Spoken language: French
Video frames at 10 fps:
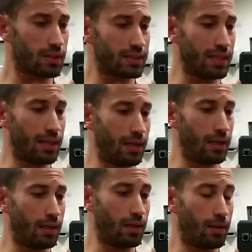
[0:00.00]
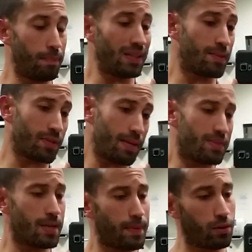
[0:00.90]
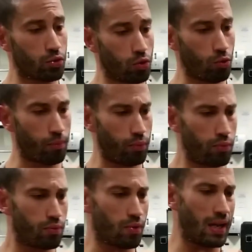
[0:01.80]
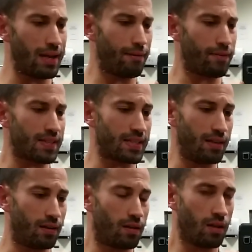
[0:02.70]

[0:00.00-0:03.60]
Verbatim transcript: C'est pas indispensable, mais c'est pas dangereux non plus. Elle est facile.